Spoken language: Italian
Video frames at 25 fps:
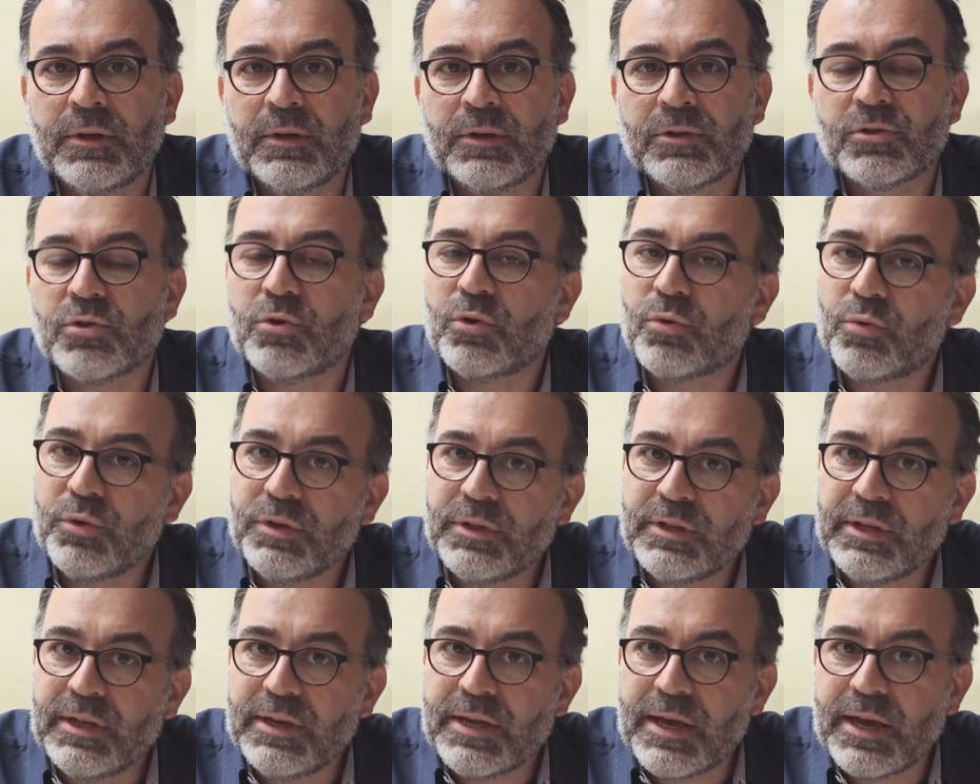Sono
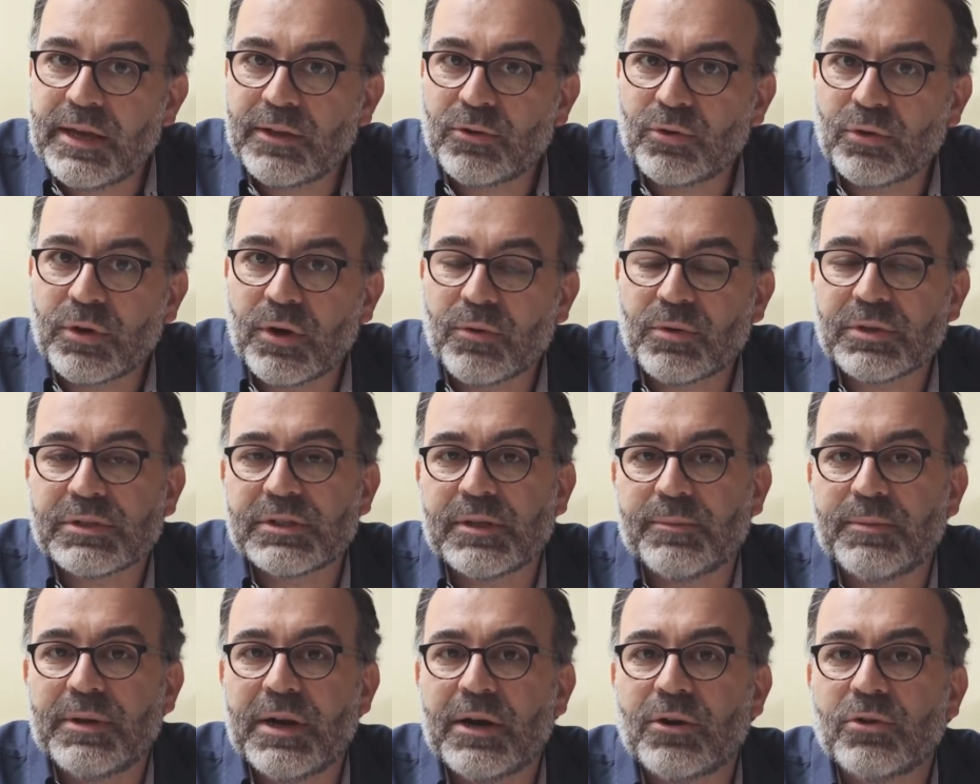quindi lieto che
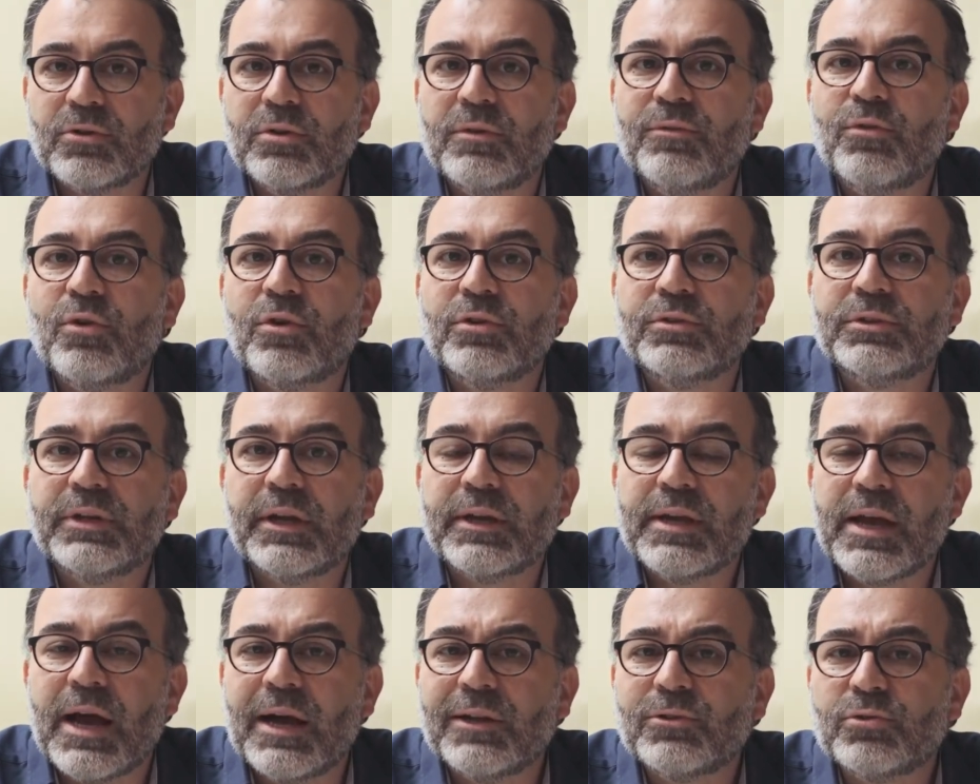questa Milano del
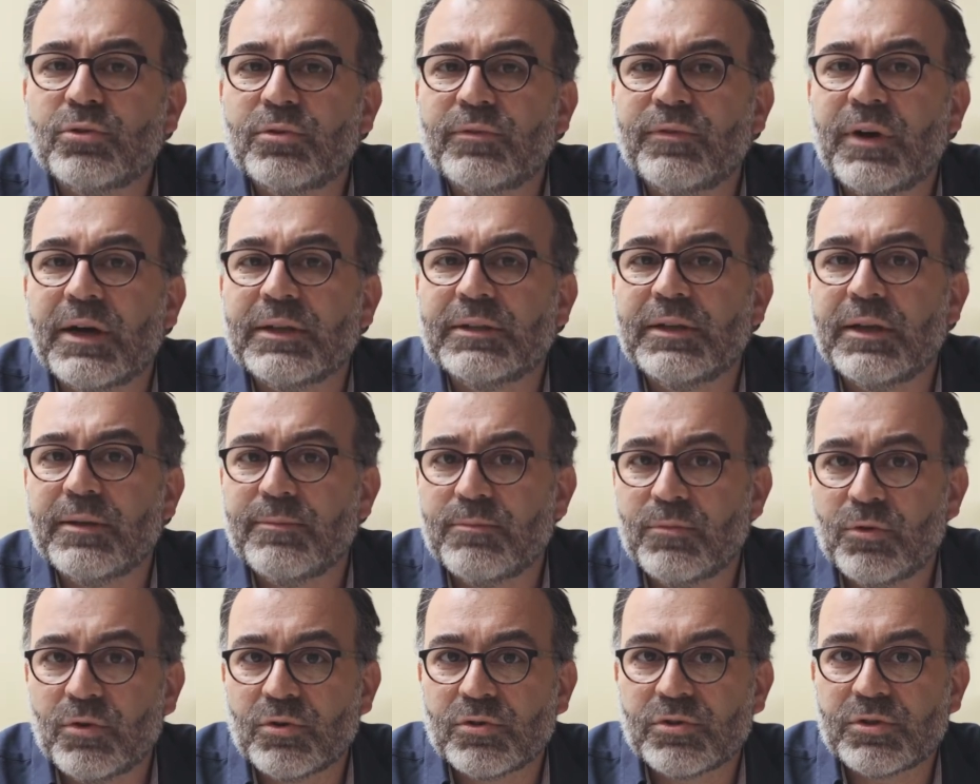volontariato vada
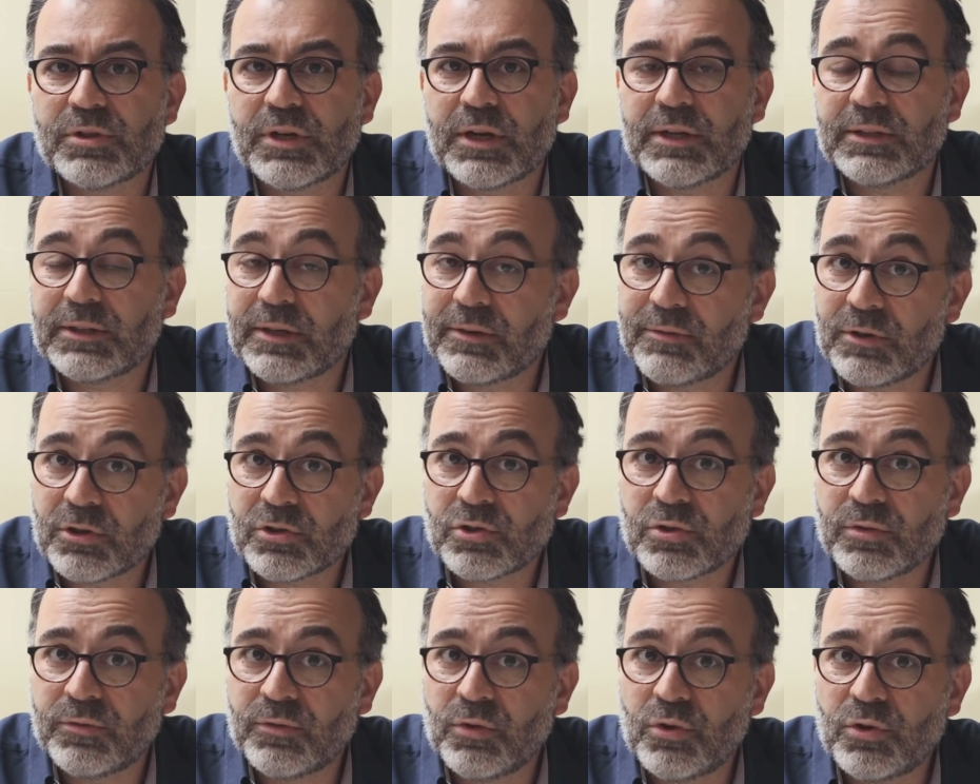in mostra
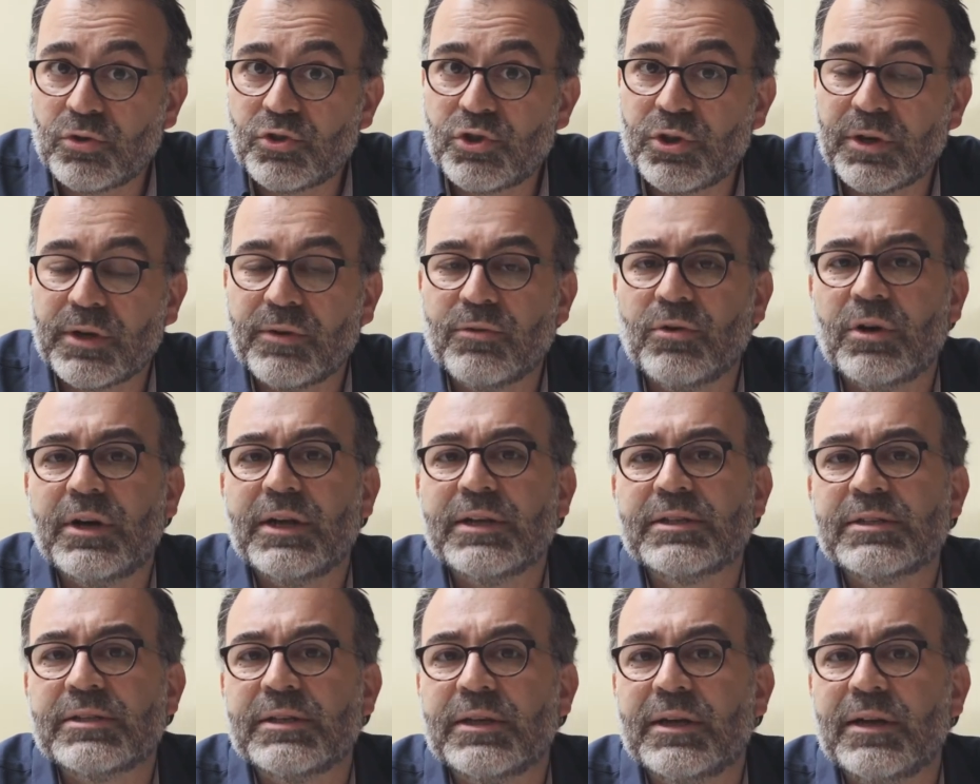attraverso voce, che vuole
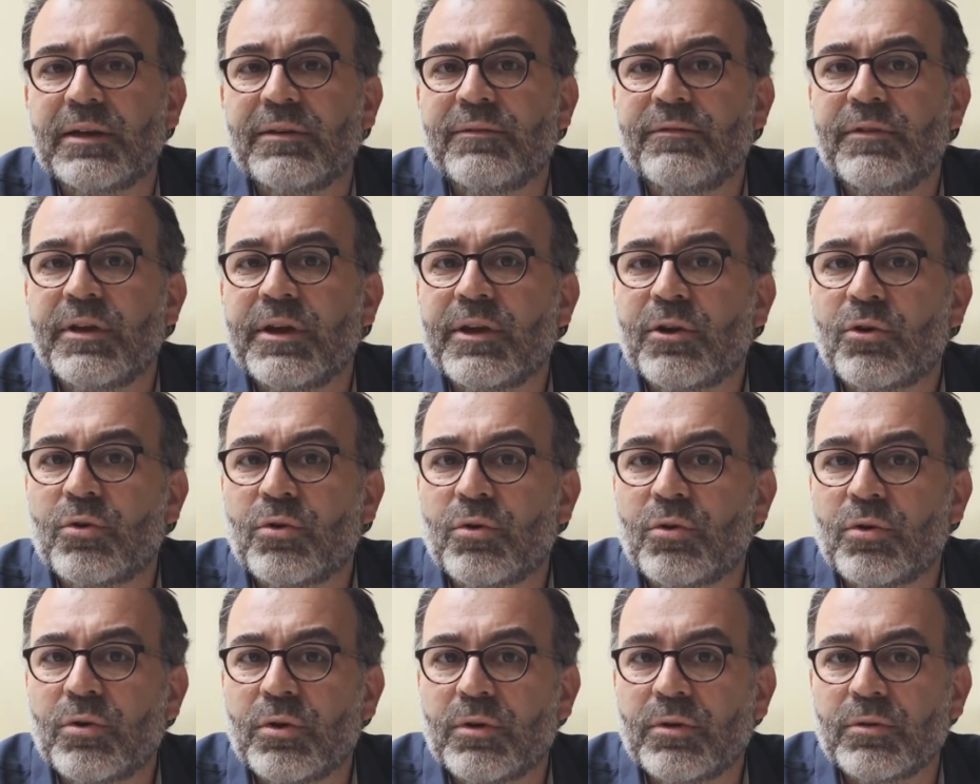essere il
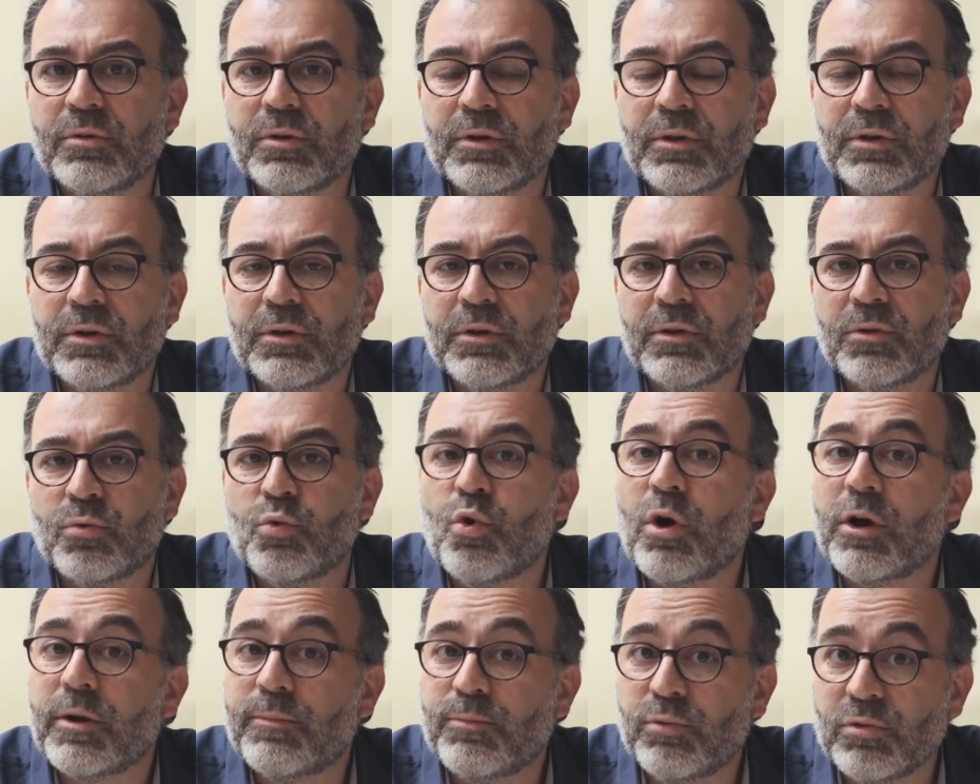vero eh,
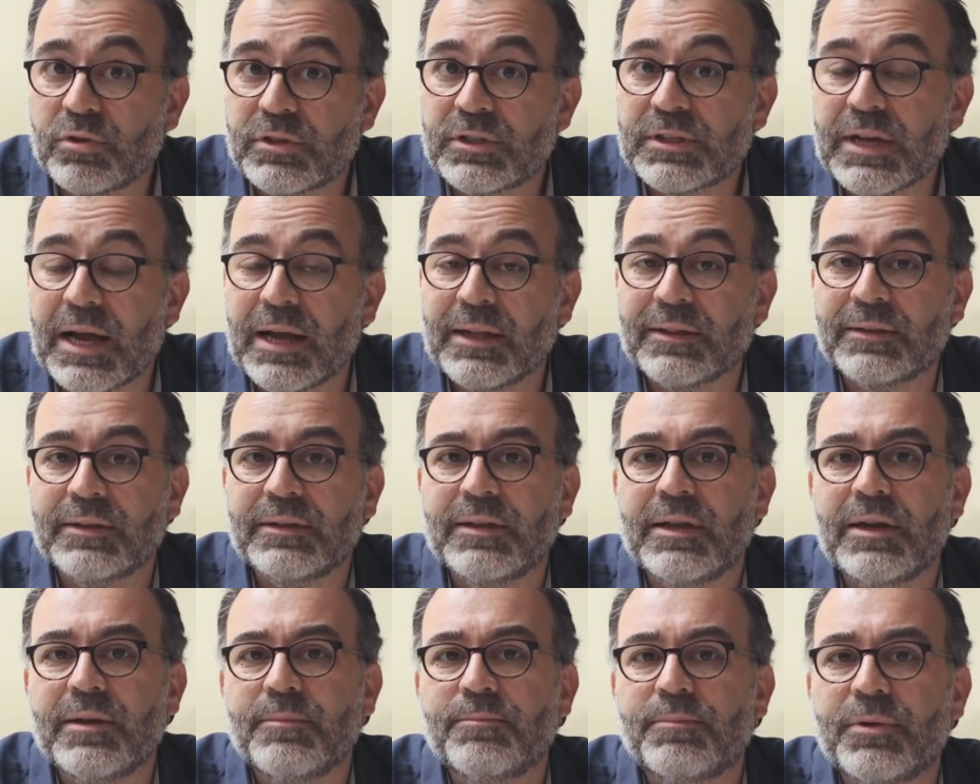cuore pulsante
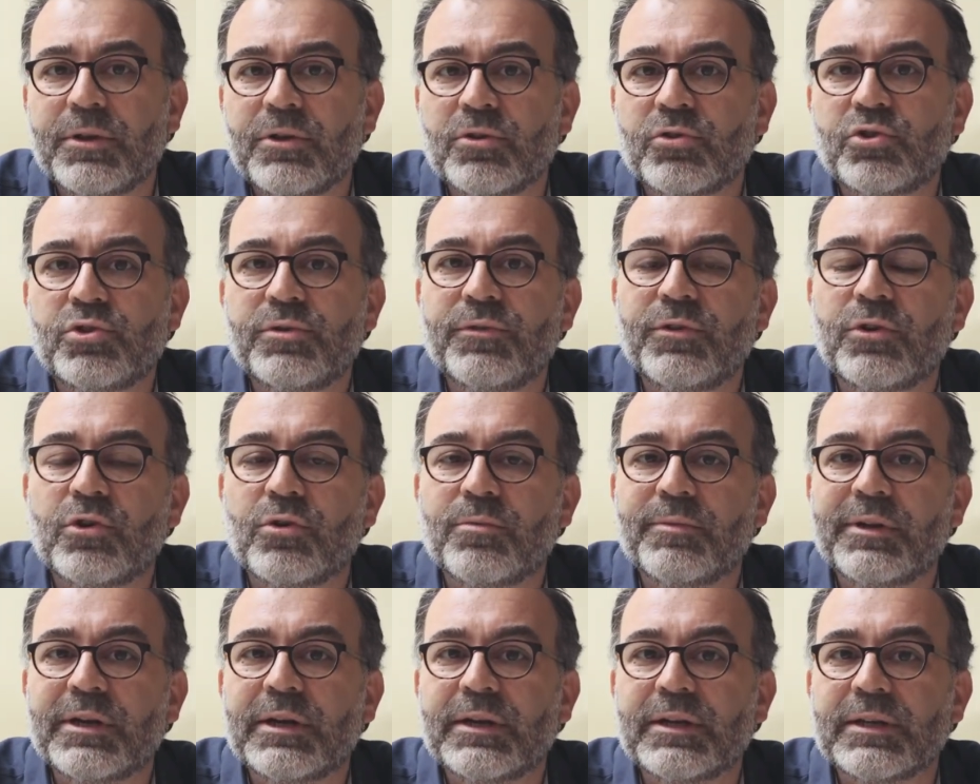dell'impegno civico
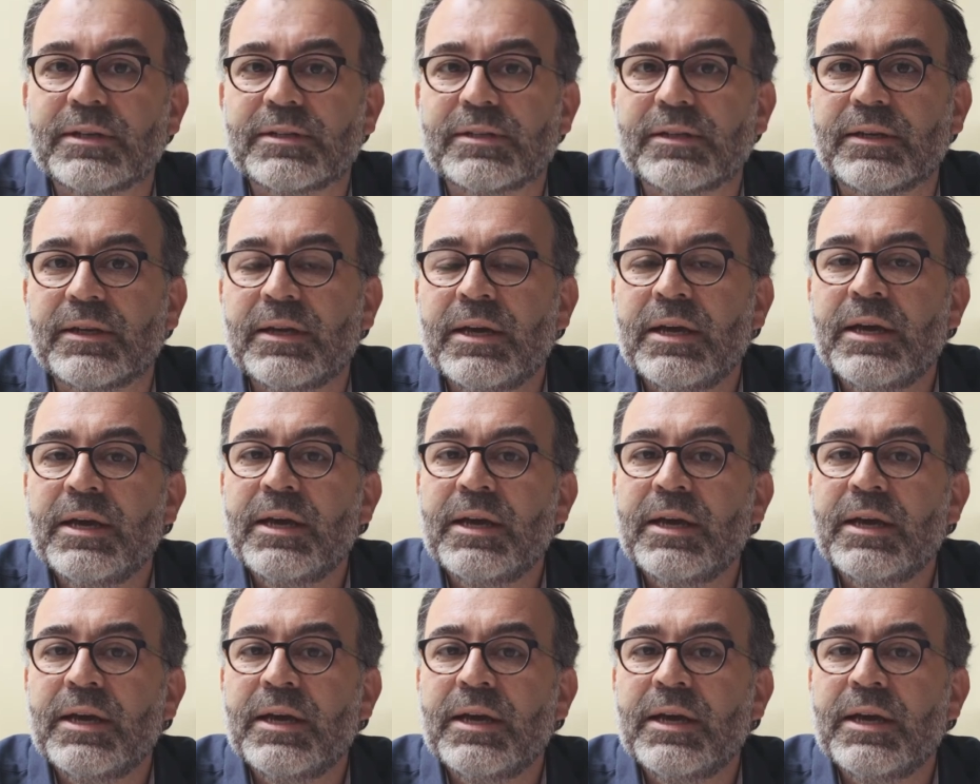milanese.